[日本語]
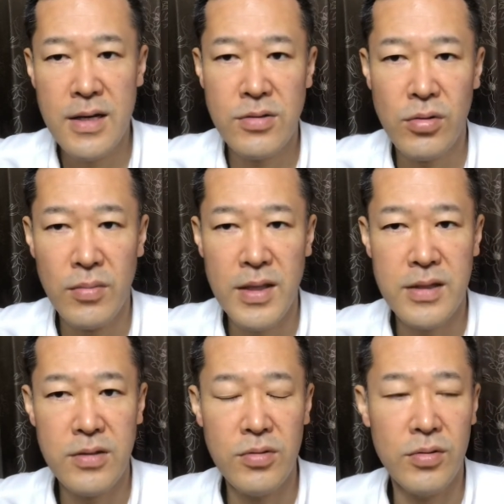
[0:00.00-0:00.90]
そこま
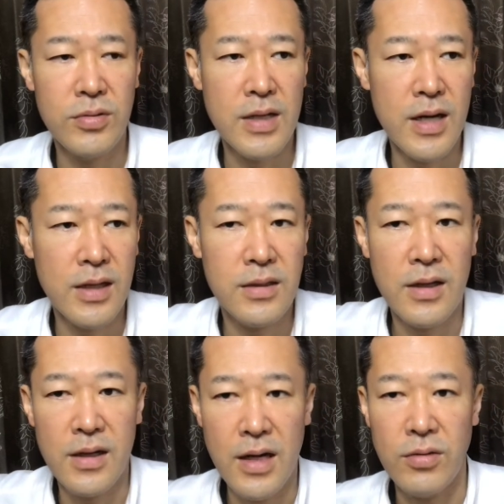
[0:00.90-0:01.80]
で必要じゃなかっ
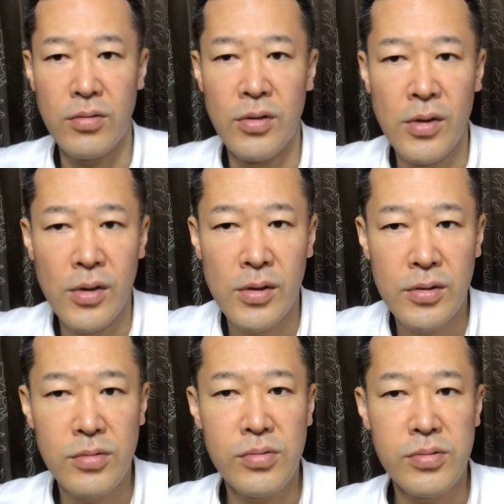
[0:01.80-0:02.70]
たかなと
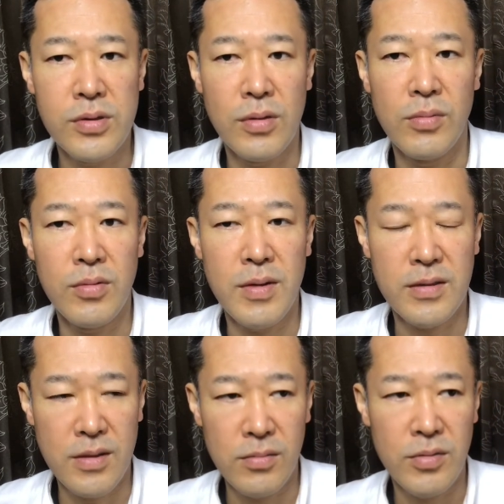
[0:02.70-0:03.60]
いうふうに思いま
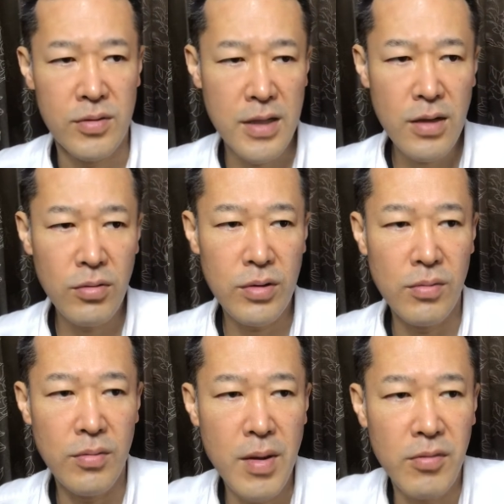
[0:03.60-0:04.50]
すけども、結構
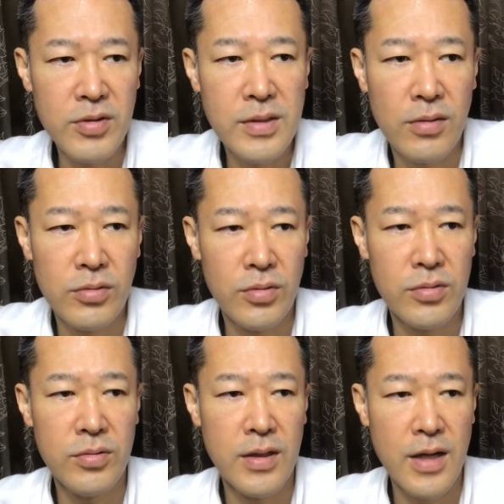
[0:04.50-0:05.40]
でもメモしたことっ
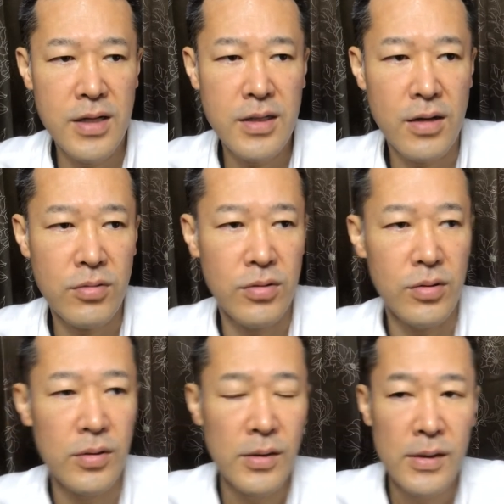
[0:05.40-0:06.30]
ていうのは何か
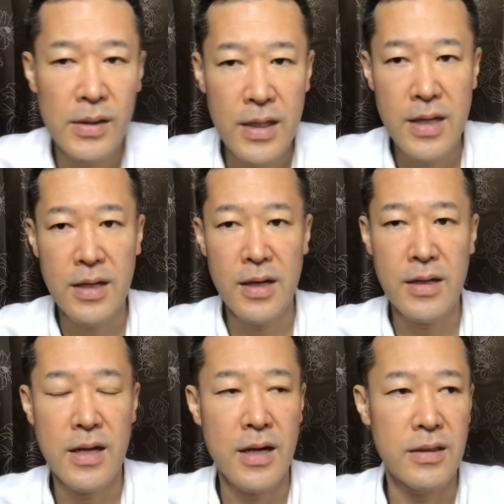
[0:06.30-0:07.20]
こう、
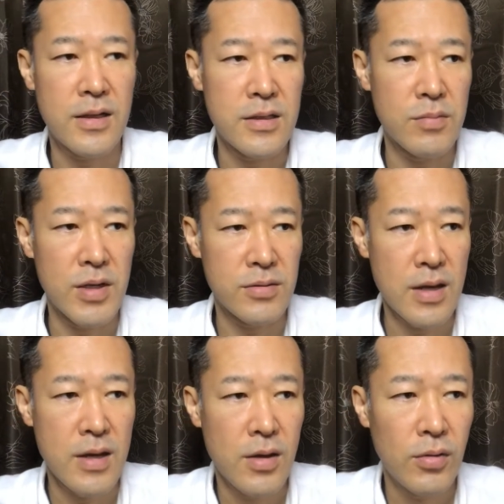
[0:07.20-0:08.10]
関係があったりします
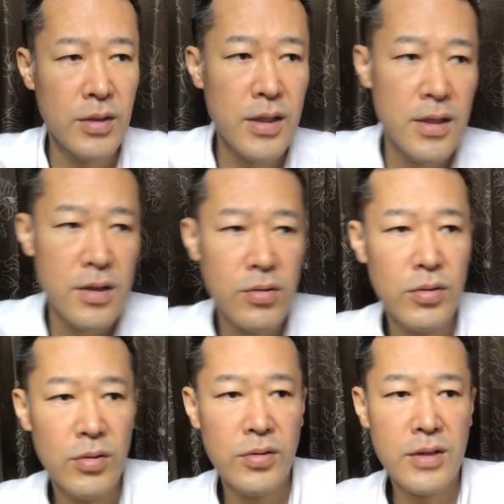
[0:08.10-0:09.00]
ね。で
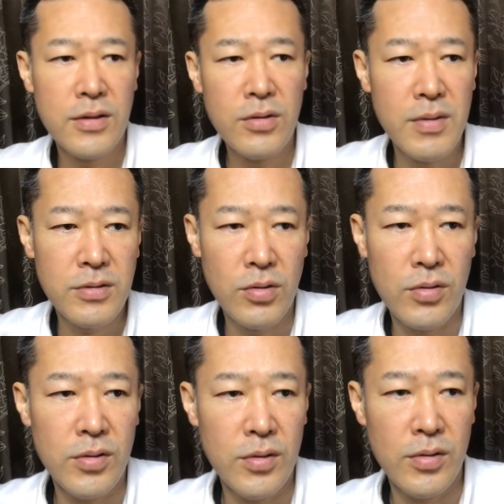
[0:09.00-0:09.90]
こう例えば
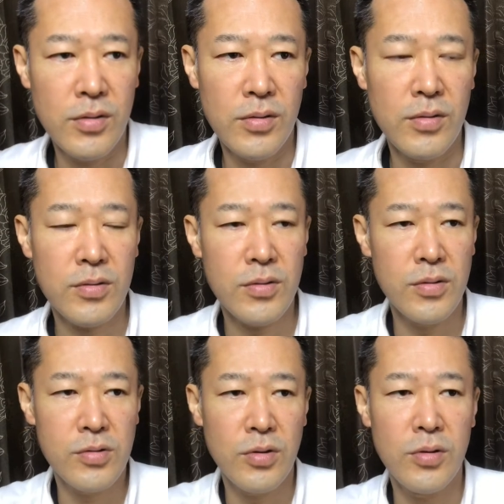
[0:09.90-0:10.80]

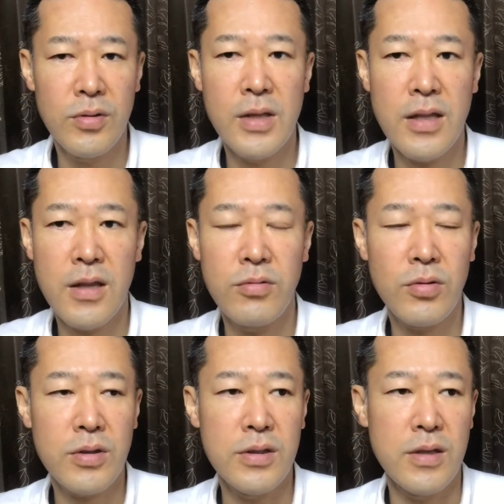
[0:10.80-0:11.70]
こう情報を入れてる
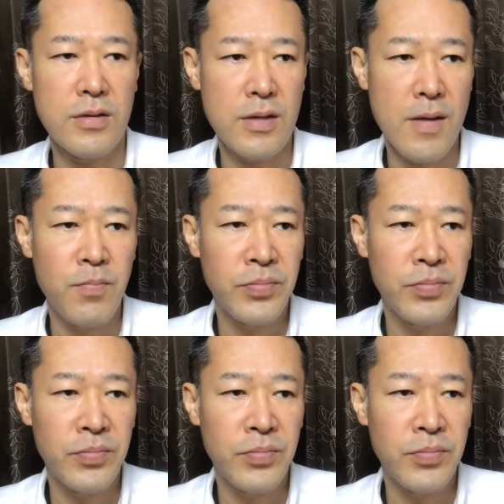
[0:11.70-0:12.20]
時にですね、